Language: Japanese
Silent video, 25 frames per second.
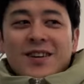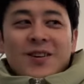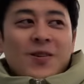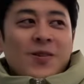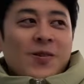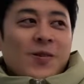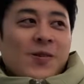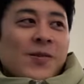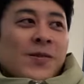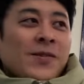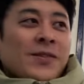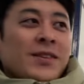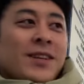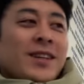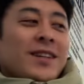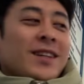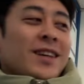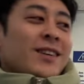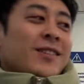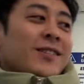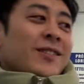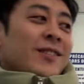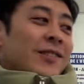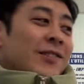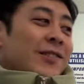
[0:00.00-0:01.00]
後こう出
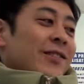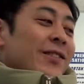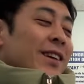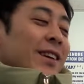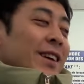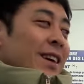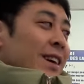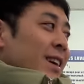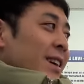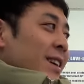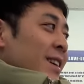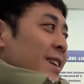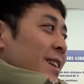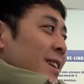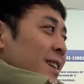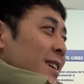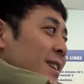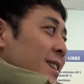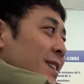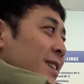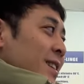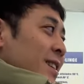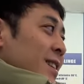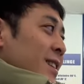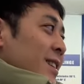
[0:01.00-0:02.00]
てくる方
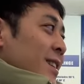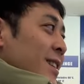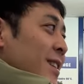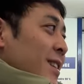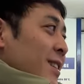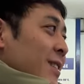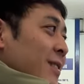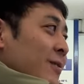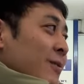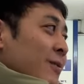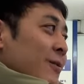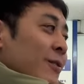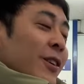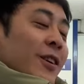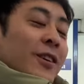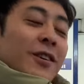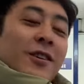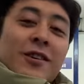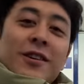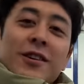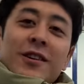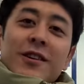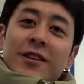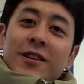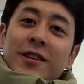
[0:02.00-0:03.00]
ででっ
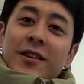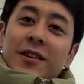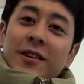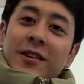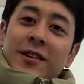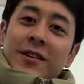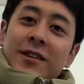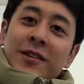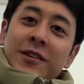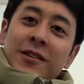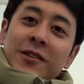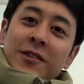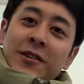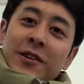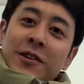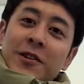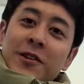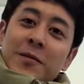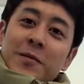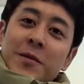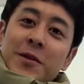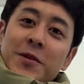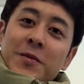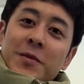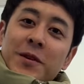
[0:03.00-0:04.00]
かいねなんか
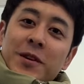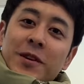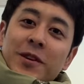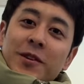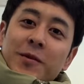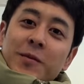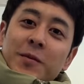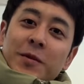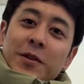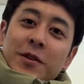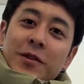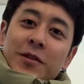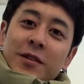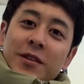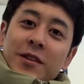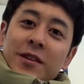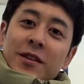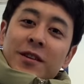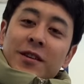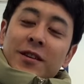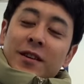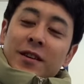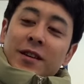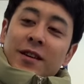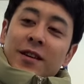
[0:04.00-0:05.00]
キャラメル巻きアットみたいな出て
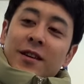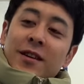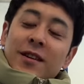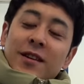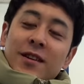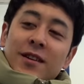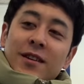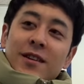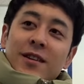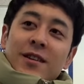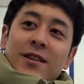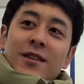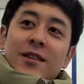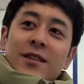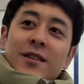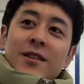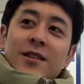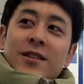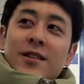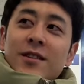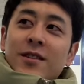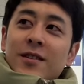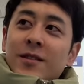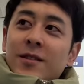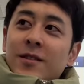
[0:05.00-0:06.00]
きてで
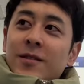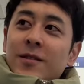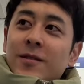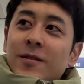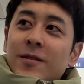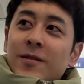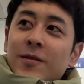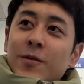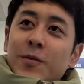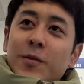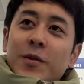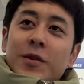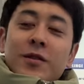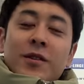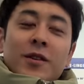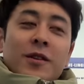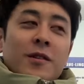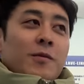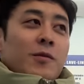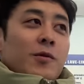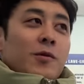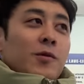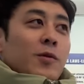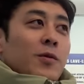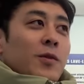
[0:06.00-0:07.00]
まあ
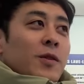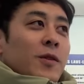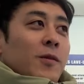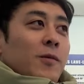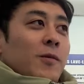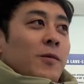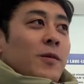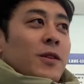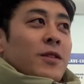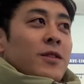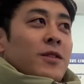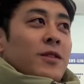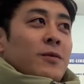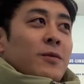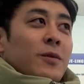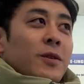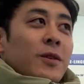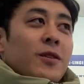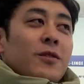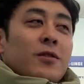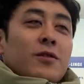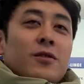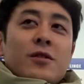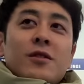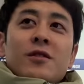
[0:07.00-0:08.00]
誰も取りに来ないし
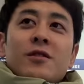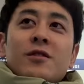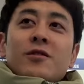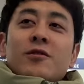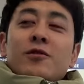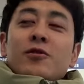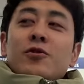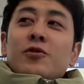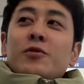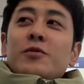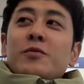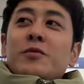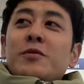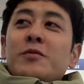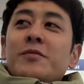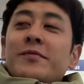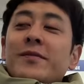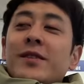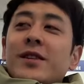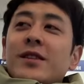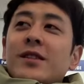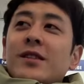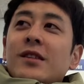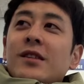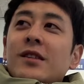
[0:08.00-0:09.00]
私注文
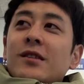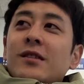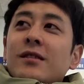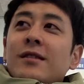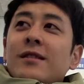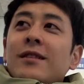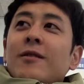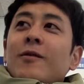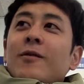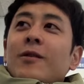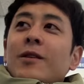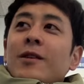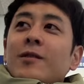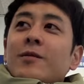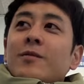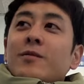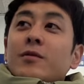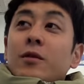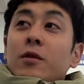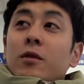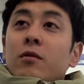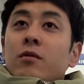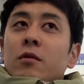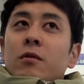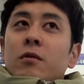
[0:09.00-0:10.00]
間違ってたのかなと思っ
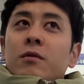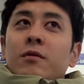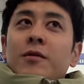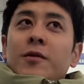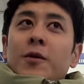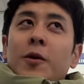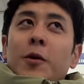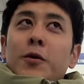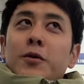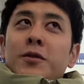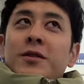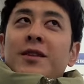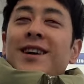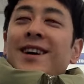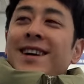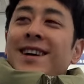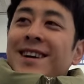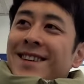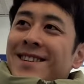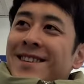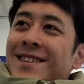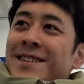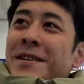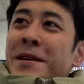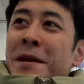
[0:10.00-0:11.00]
てあ
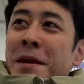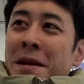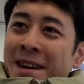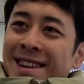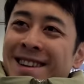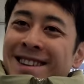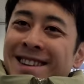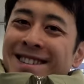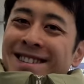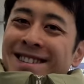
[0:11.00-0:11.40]
あ